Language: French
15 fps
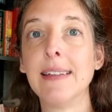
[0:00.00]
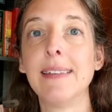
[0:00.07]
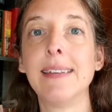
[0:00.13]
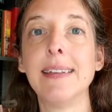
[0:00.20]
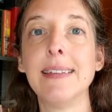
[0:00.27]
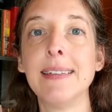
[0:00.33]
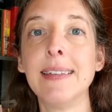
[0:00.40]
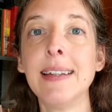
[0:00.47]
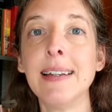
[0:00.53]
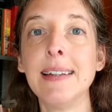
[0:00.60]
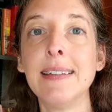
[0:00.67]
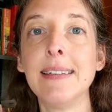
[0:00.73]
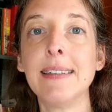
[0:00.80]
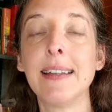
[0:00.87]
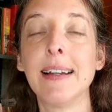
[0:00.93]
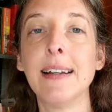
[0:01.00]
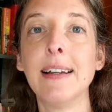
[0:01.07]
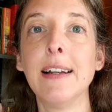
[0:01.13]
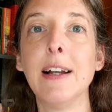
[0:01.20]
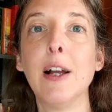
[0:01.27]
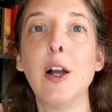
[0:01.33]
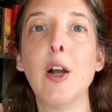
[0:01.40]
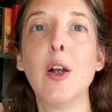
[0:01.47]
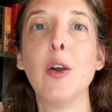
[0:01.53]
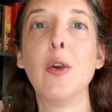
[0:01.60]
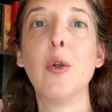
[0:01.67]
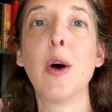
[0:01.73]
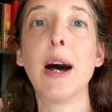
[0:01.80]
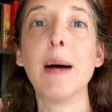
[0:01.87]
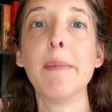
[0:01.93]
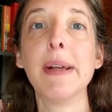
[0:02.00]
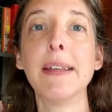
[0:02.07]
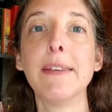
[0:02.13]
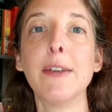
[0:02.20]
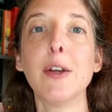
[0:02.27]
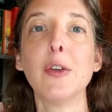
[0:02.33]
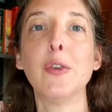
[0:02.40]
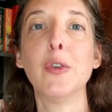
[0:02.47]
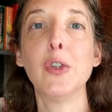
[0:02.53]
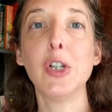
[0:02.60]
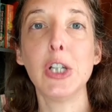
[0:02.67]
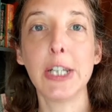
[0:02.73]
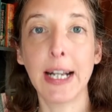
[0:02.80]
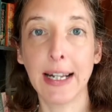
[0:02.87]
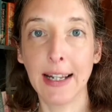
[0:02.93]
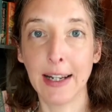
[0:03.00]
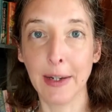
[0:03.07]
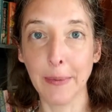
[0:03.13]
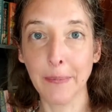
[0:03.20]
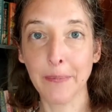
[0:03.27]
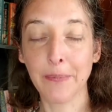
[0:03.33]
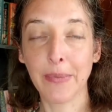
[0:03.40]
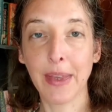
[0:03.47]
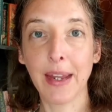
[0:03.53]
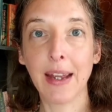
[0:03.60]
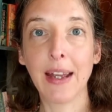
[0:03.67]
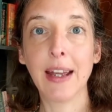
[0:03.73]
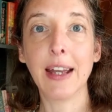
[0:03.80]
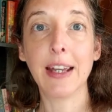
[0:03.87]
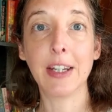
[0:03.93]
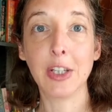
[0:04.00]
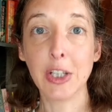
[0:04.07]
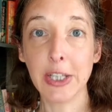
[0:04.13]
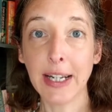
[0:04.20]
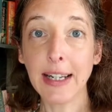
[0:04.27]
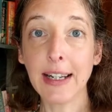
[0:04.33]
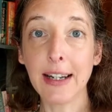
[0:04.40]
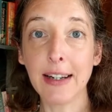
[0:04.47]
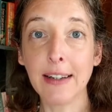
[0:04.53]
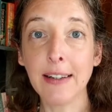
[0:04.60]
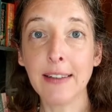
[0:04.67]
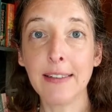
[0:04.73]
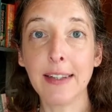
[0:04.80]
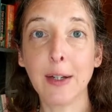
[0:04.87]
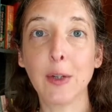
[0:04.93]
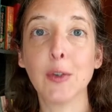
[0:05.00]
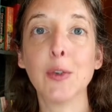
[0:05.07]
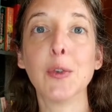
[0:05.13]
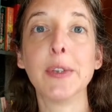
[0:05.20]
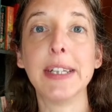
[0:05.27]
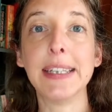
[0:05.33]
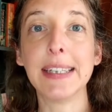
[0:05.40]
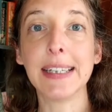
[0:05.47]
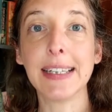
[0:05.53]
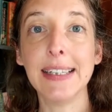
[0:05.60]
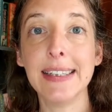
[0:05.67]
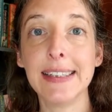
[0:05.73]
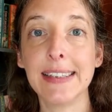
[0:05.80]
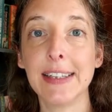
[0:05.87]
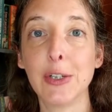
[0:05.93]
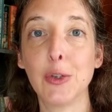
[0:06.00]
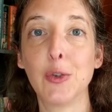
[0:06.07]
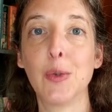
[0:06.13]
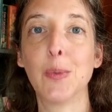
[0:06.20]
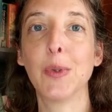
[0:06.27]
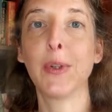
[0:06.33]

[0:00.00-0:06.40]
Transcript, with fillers: C'est Célestin, le ramasseur de chagrin. Un chagrin, c'est quand on est triste. Je te